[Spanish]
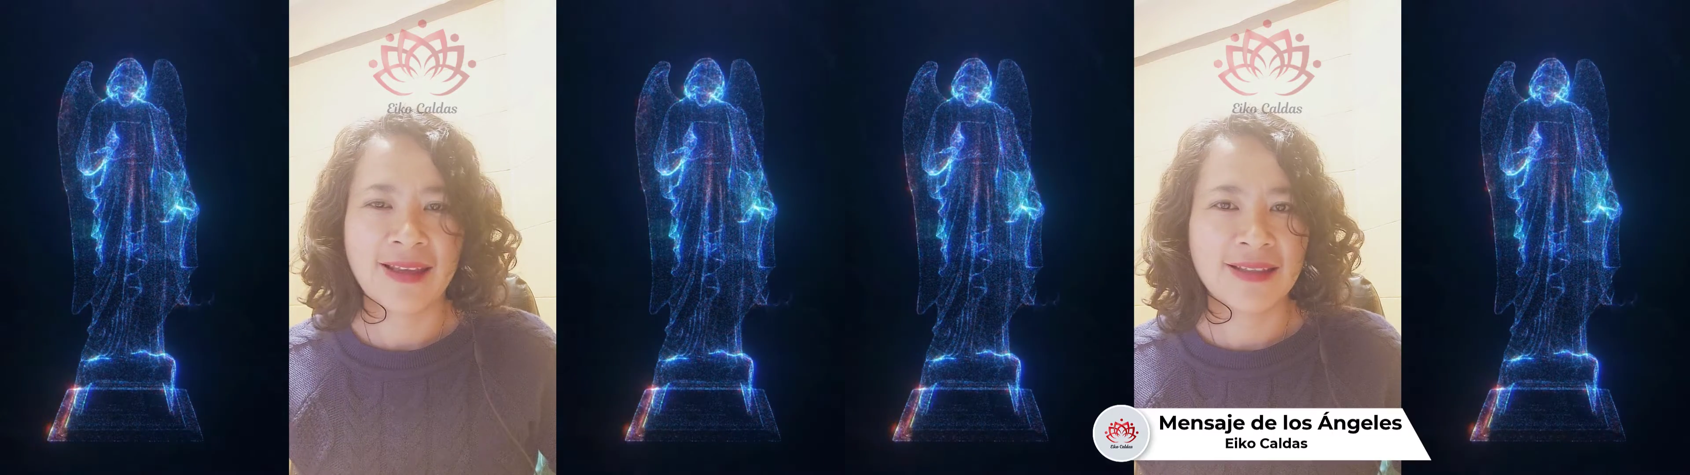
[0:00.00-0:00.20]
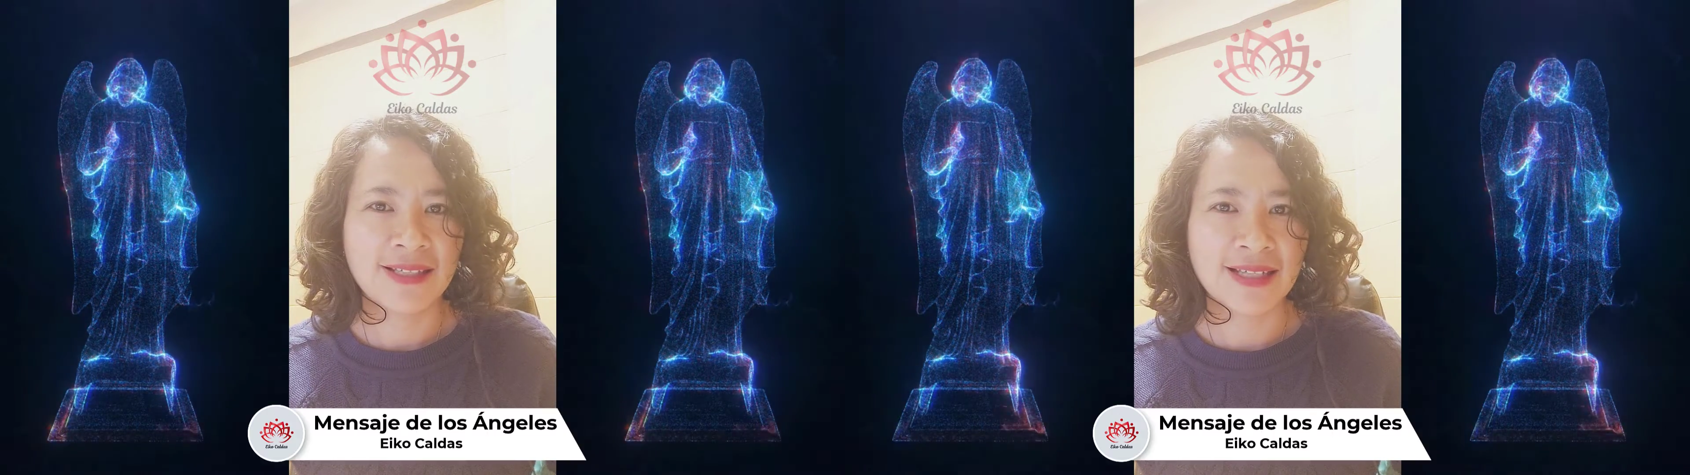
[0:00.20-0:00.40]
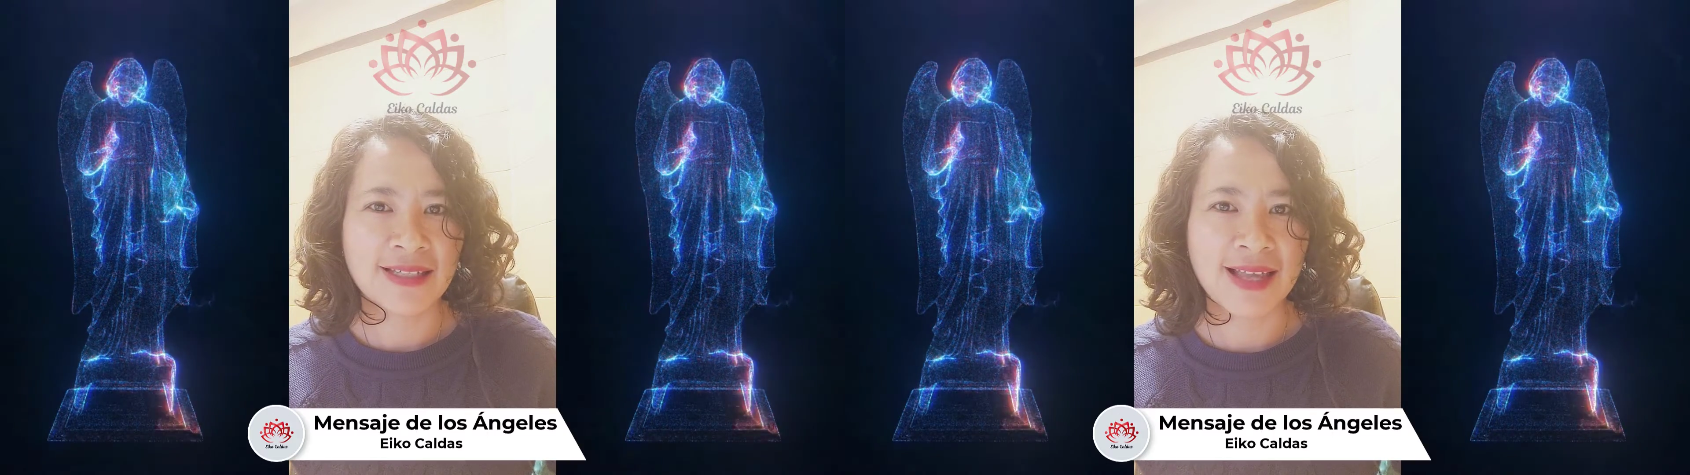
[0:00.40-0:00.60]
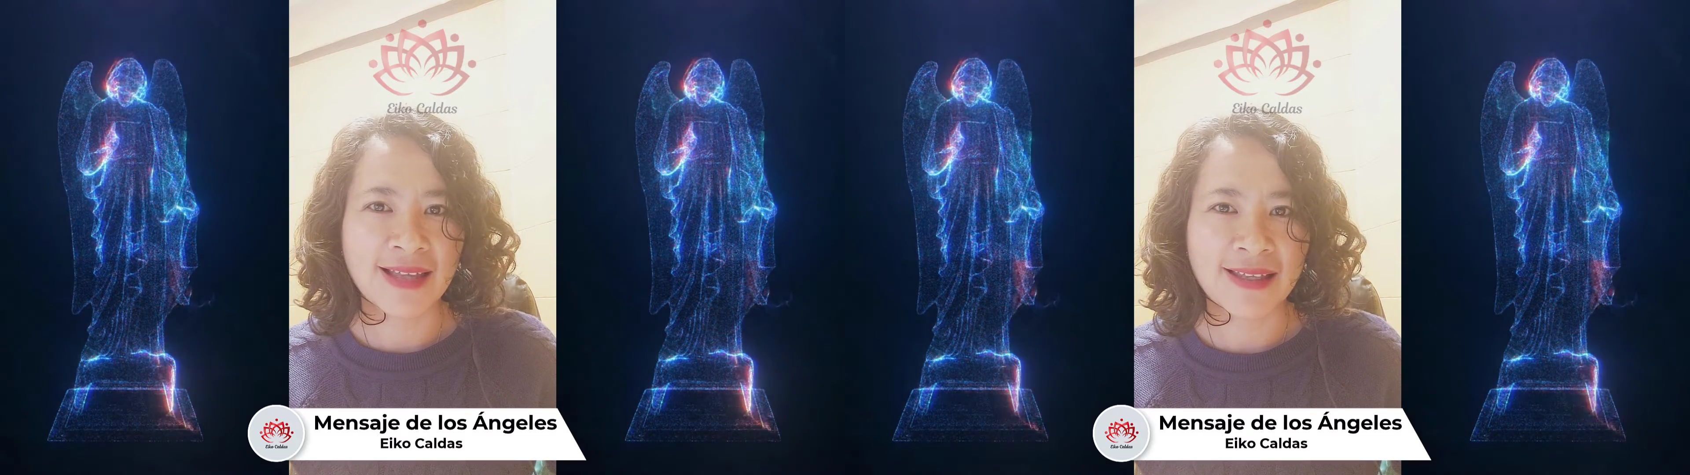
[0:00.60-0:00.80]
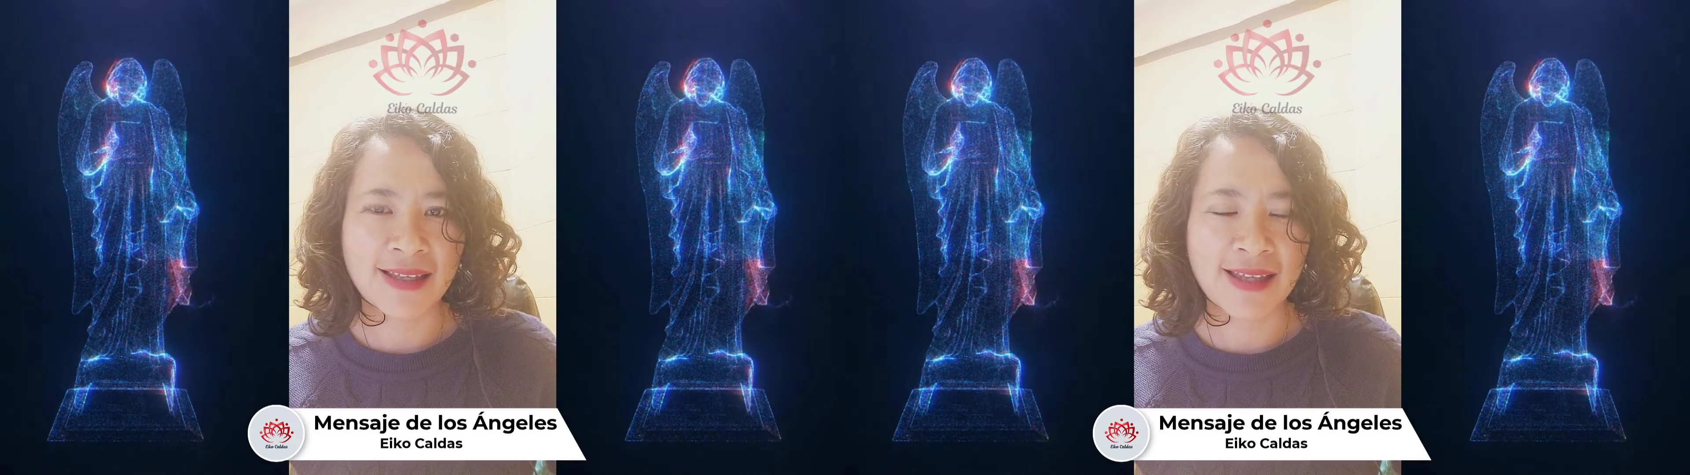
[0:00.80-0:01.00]
ya sea
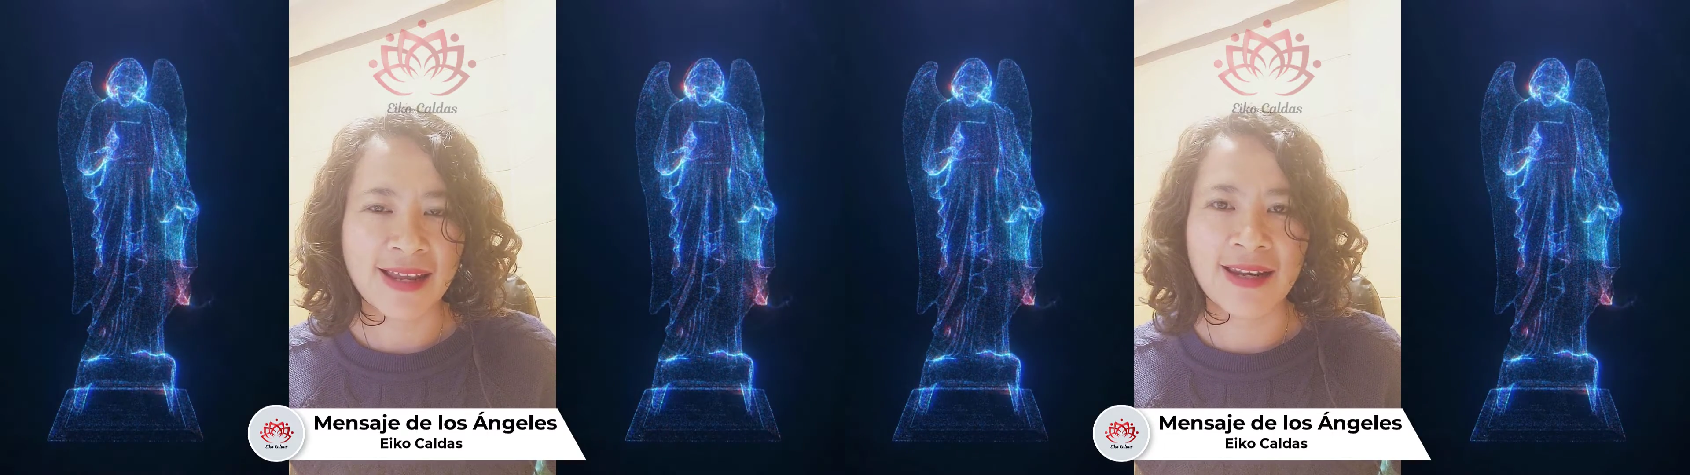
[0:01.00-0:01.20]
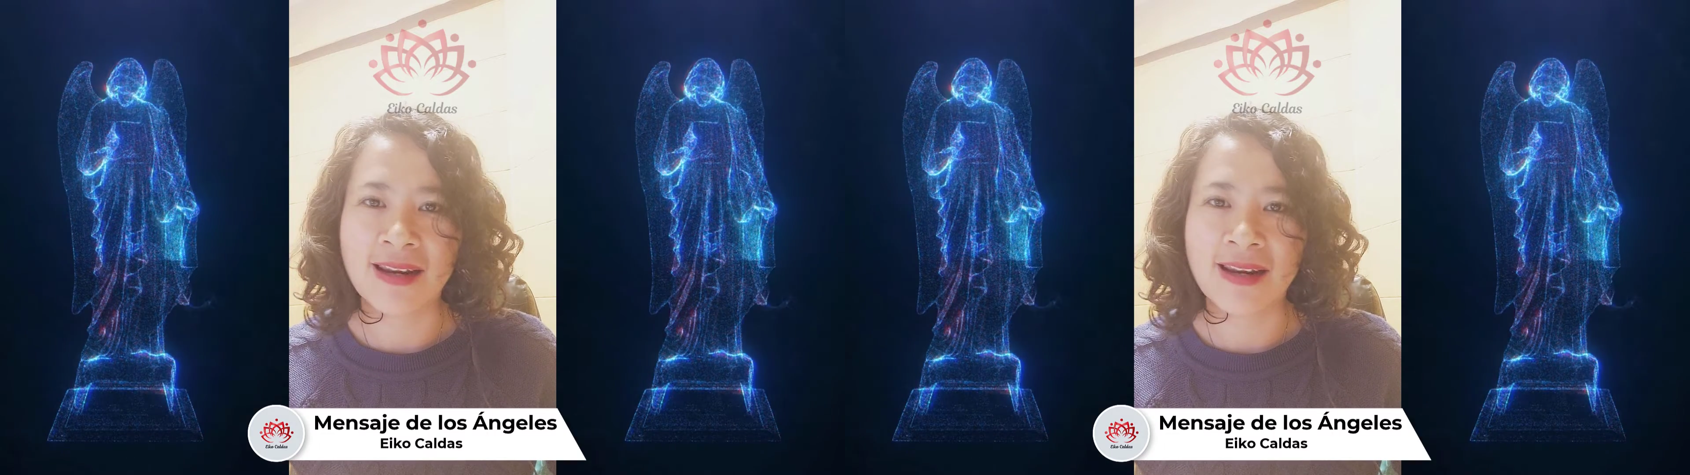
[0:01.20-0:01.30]
que quieras